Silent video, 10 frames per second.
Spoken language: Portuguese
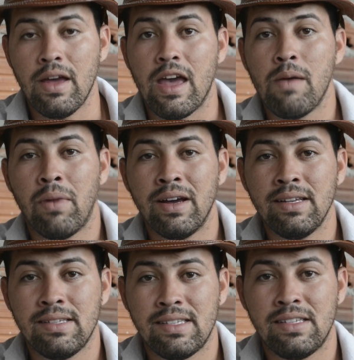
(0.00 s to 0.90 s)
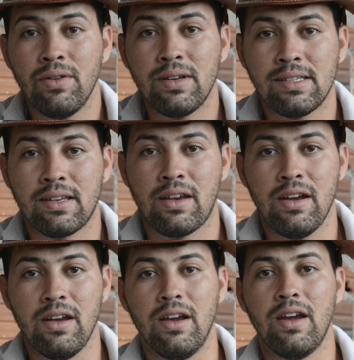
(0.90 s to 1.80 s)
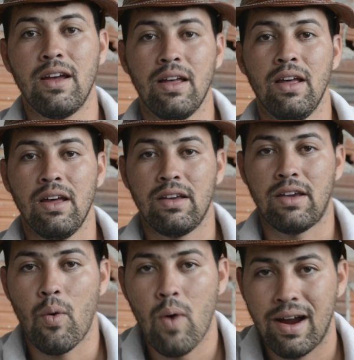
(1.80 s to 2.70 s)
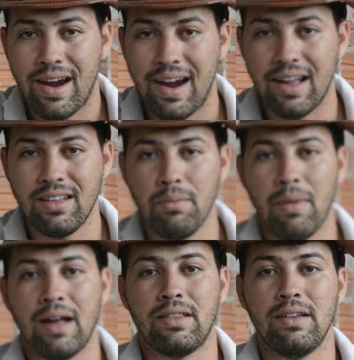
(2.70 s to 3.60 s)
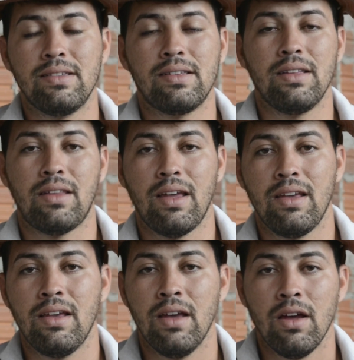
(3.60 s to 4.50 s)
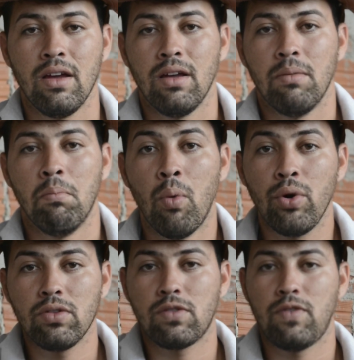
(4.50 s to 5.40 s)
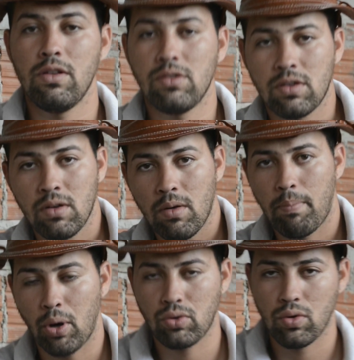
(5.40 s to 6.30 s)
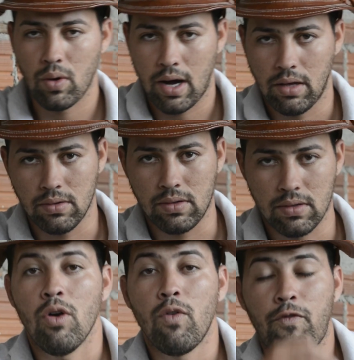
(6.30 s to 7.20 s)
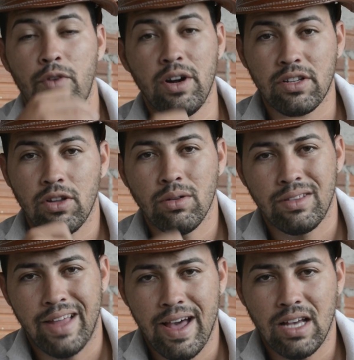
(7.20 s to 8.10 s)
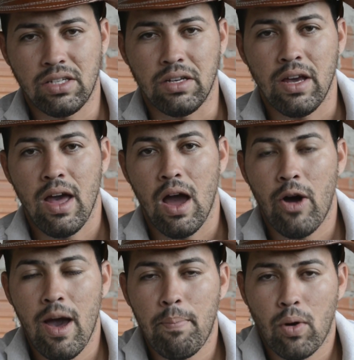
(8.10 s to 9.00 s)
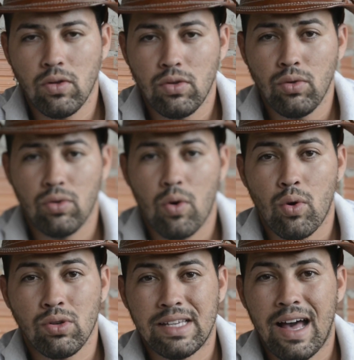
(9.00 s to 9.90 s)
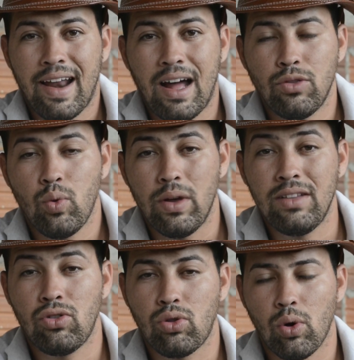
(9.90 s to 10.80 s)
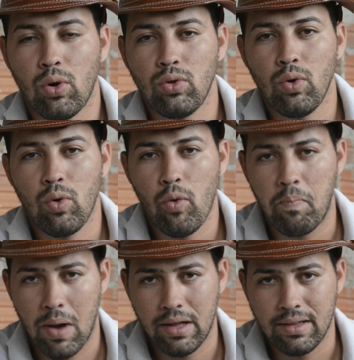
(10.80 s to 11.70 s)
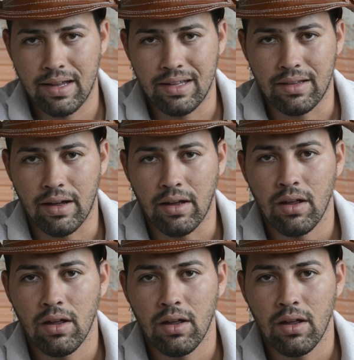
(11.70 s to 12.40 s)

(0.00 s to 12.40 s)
em mãe Silk Ski, que é uma grande matriz que tem muitos filhos pontuados. O First Down Dash é um reprodutor consagrado em todo o planeta.